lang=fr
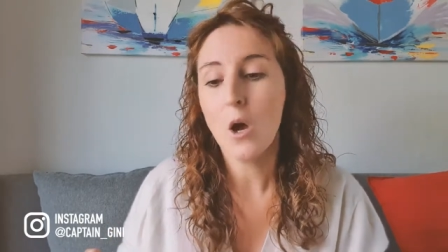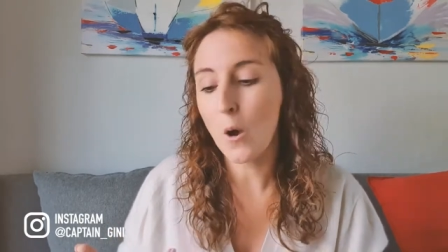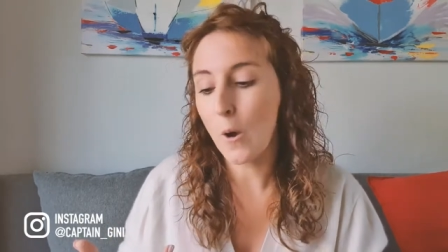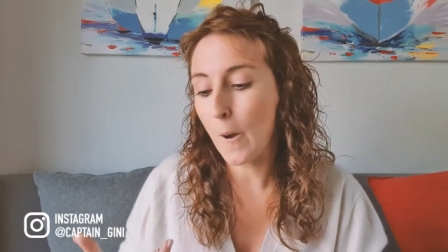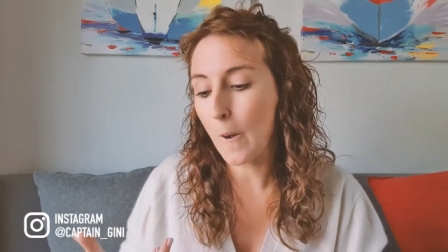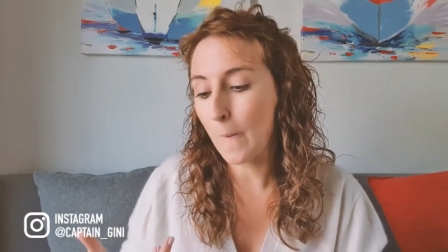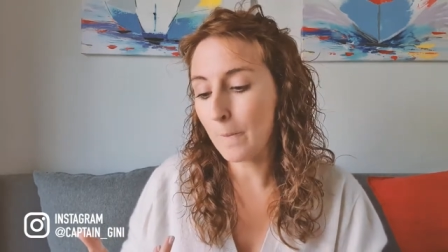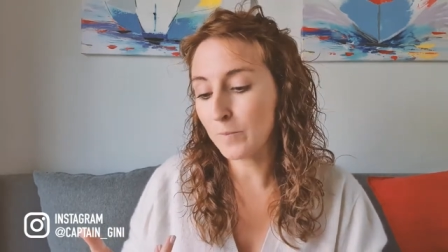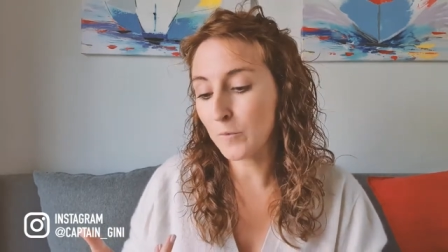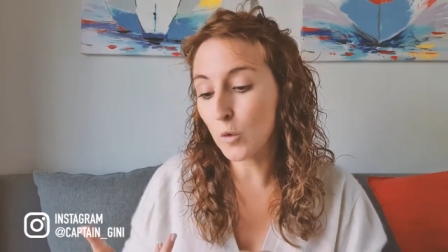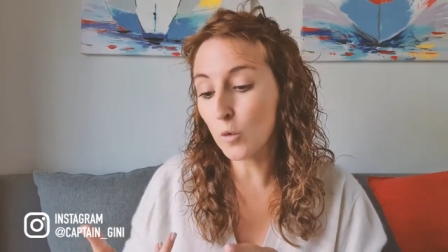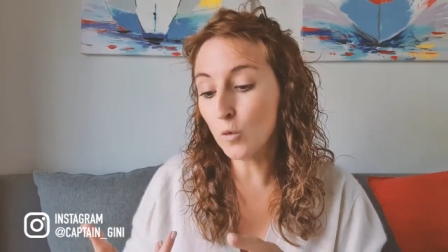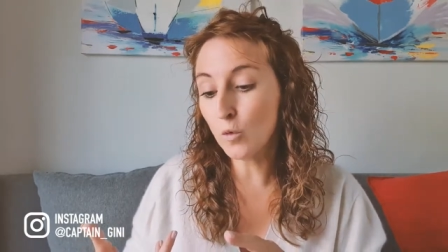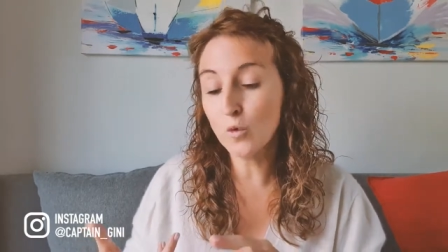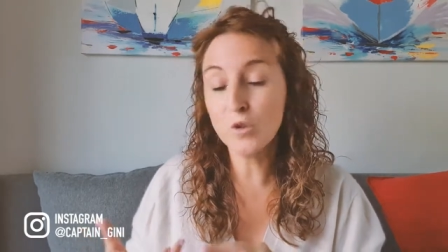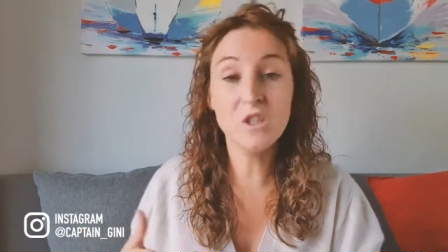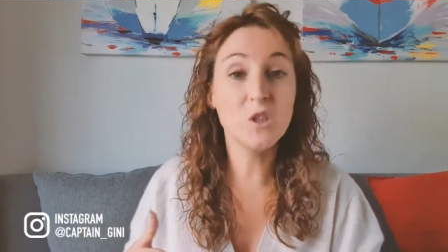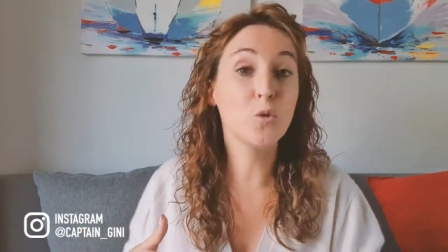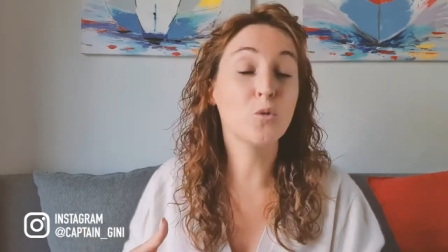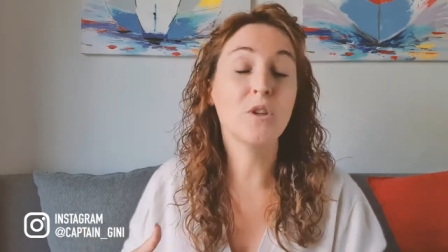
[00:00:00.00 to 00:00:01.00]
euh,
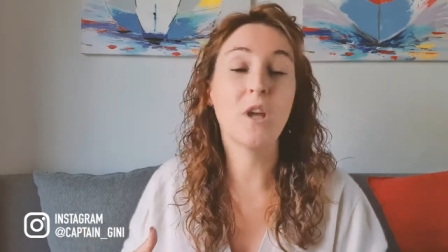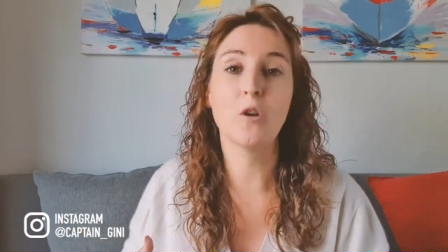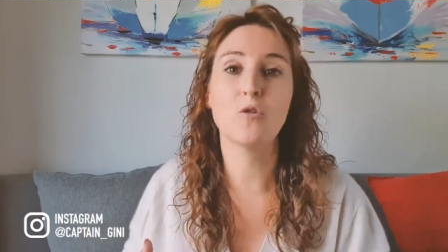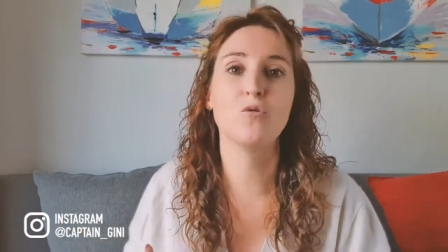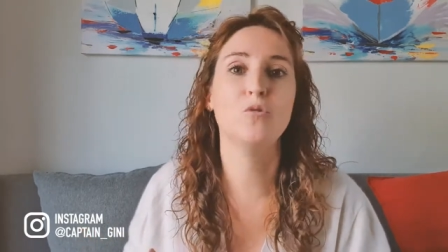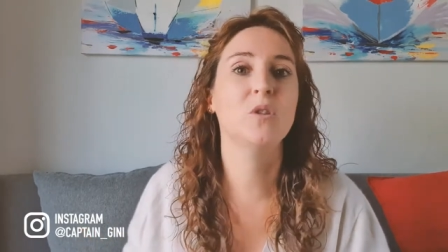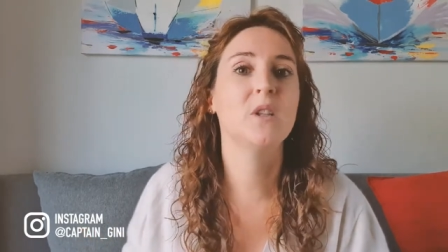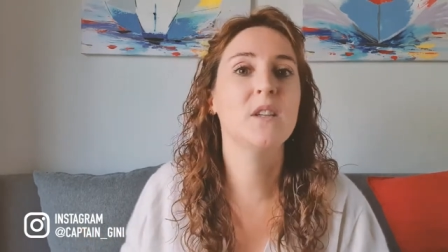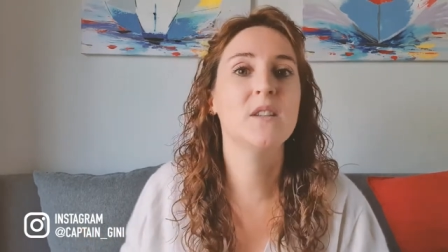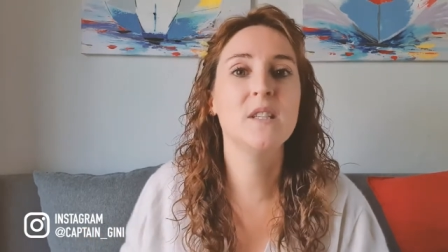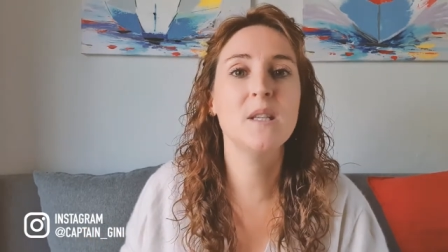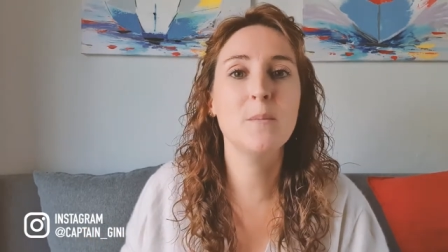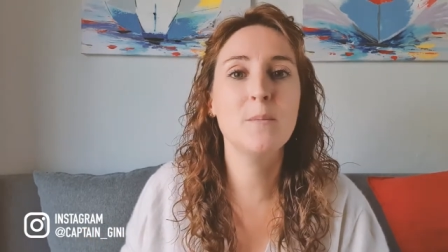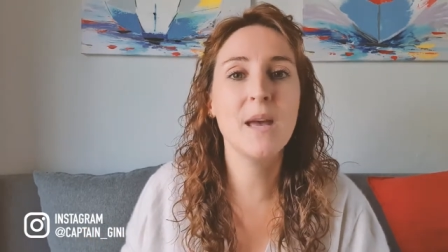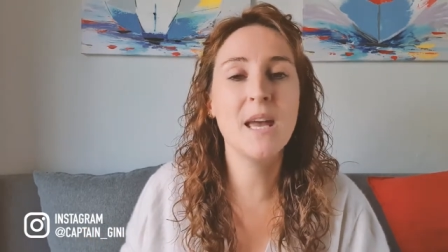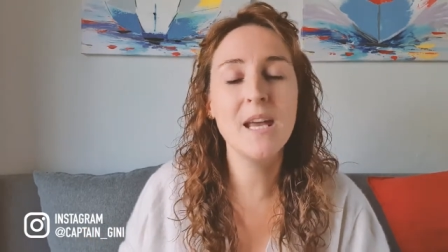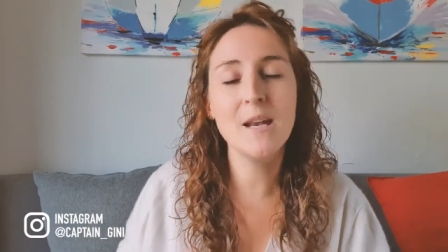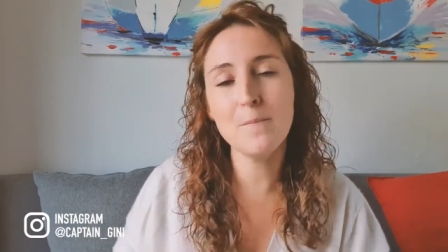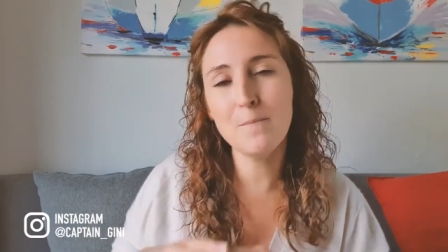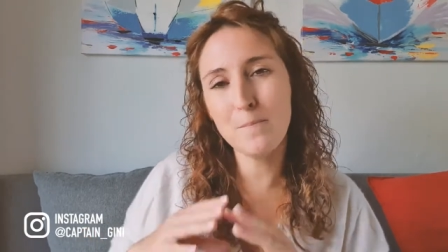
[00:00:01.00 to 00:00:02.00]
ou si on a reçu des
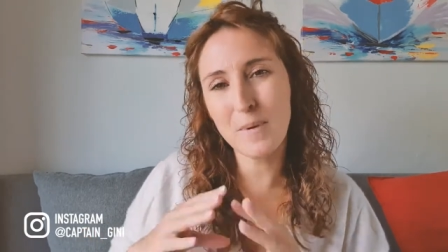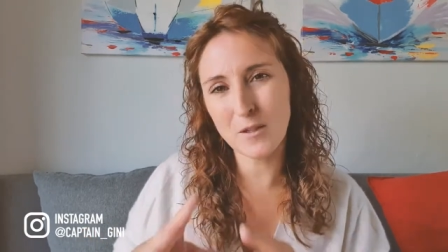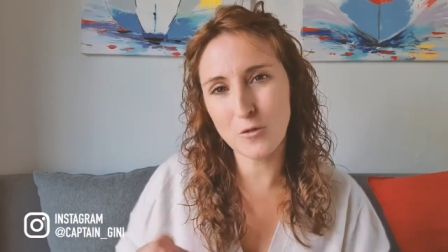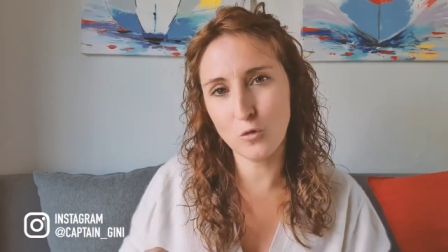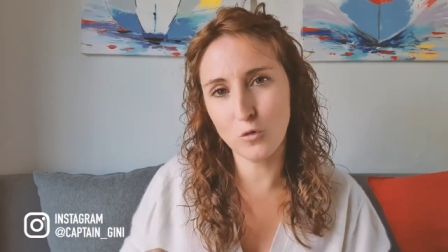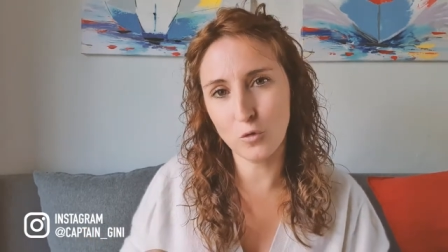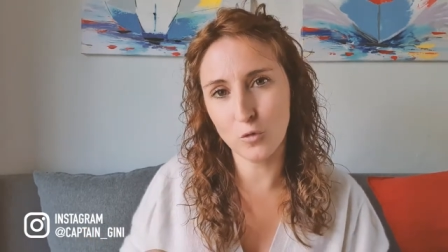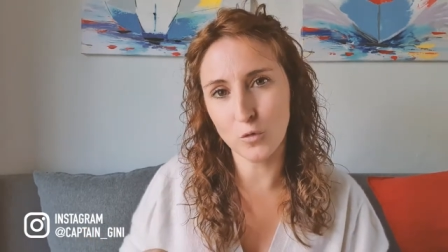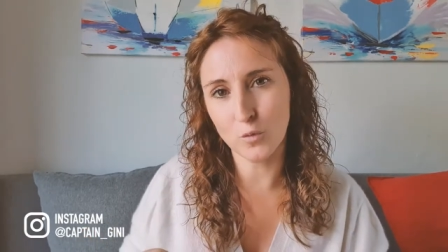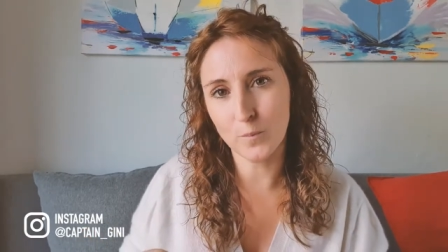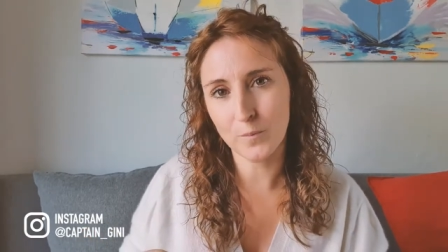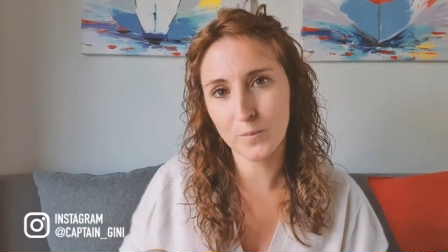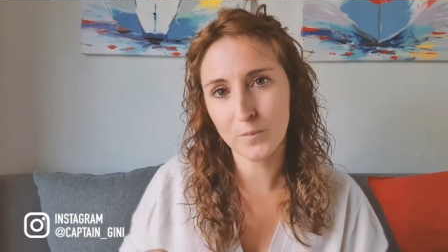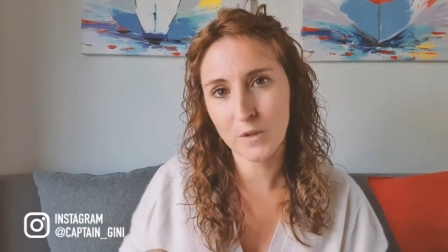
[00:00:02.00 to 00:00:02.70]
emails, pas du tout.